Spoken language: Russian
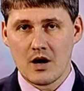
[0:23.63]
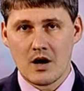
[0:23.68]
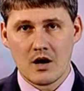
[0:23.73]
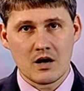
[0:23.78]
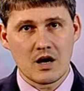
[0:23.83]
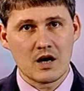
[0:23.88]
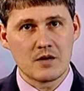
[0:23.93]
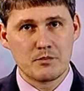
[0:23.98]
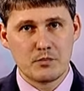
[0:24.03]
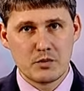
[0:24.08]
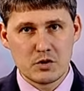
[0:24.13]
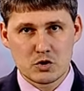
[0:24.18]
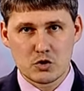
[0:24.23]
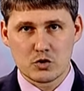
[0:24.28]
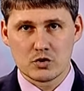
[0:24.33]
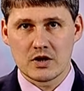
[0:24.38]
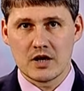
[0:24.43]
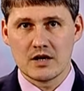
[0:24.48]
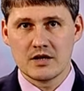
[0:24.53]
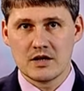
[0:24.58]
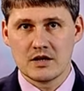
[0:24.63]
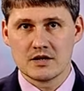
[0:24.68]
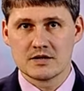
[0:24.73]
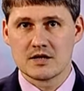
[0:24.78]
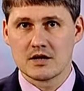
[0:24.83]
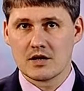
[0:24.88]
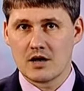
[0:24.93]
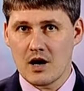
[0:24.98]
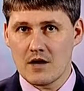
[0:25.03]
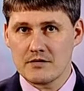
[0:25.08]
как пишут о ней
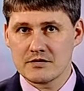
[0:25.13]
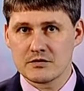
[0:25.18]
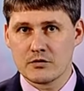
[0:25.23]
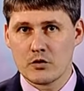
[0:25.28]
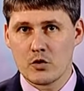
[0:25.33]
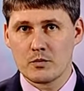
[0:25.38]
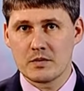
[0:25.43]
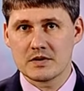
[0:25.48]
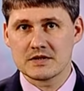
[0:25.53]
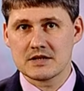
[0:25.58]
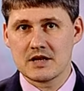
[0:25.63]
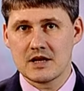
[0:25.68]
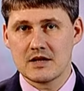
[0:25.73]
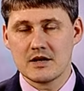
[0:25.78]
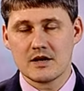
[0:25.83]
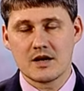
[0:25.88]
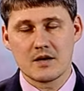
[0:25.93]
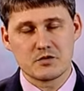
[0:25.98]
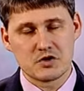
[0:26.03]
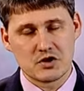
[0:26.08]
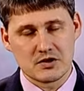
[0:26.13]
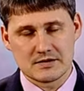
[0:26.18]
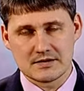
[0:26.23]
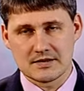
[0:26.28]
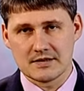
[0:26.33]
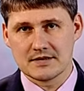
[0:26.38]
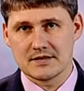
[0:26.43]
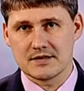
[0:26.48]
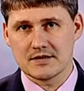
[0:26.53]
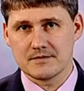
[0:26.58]
ЗК в своем послании к
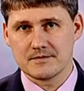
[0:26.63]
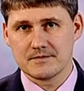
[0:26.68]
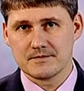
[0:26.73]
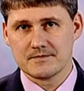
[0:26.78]
общественности.